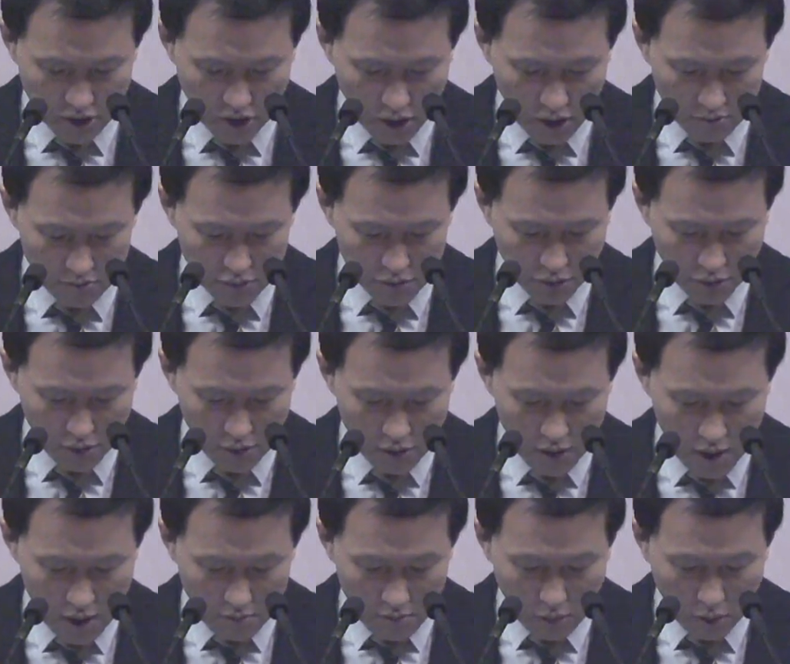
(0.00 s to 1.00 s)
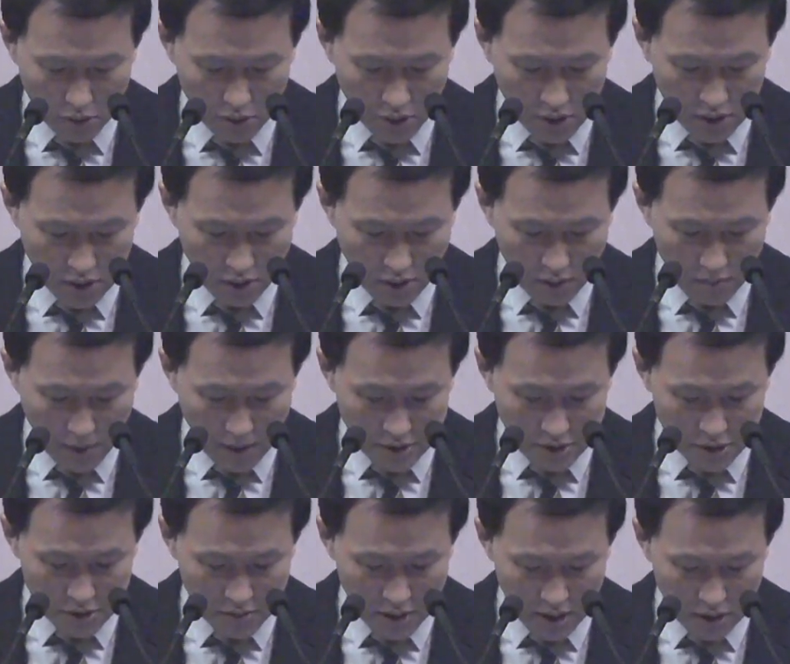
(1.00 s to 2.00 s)
처음부터 목격자와
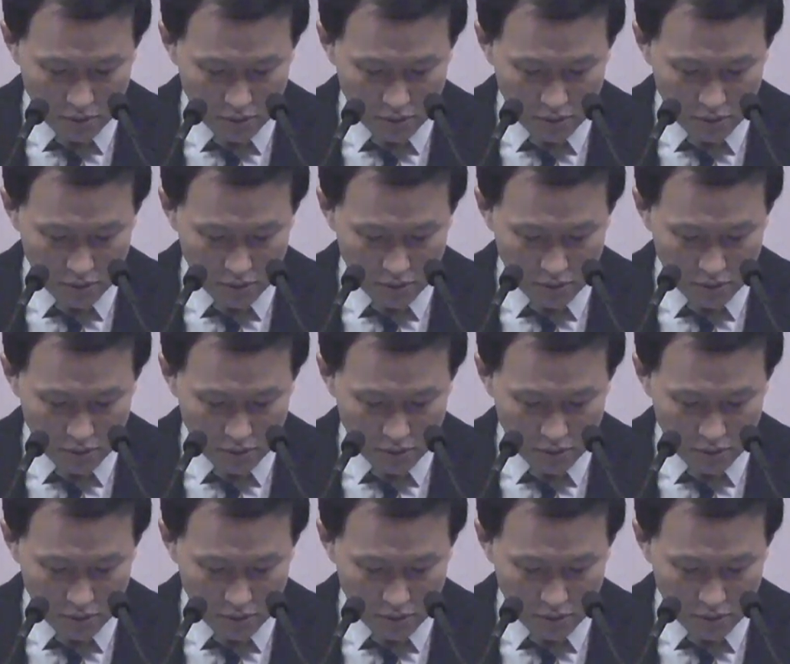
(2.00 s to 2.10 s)
말씀에